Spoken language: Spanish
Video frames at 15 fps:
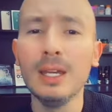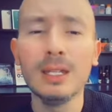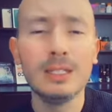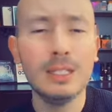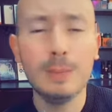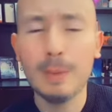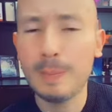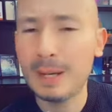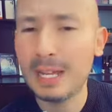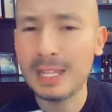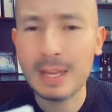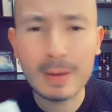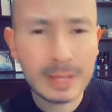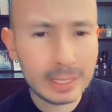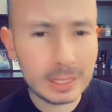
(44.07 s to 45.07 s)
sirve para
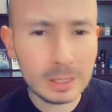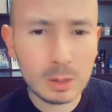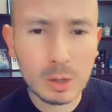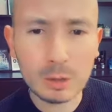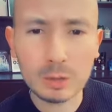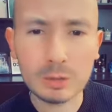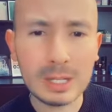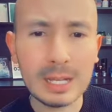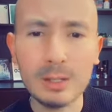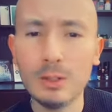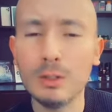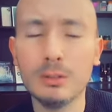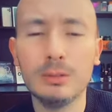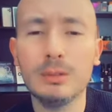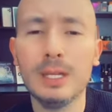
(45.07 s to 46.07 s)
diabéticos, o sea,
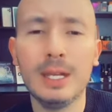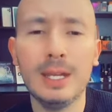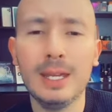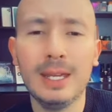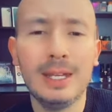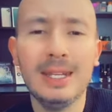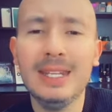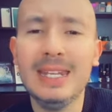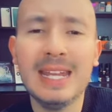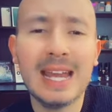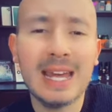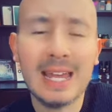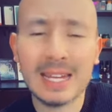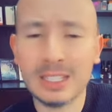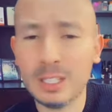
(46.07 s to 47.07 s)
no tiene
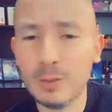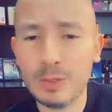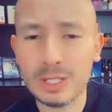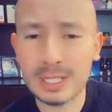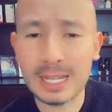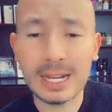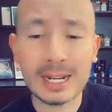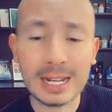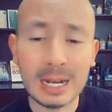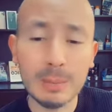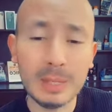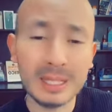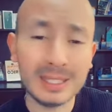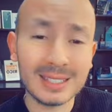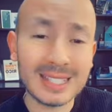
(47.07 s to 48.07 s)
nada artificial,
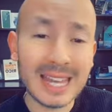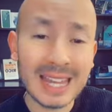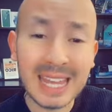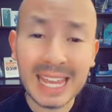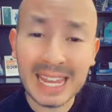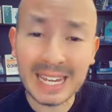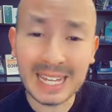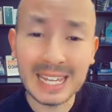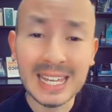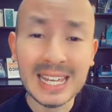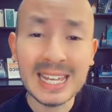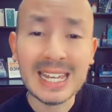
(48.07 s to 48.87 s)
realmente es ADN,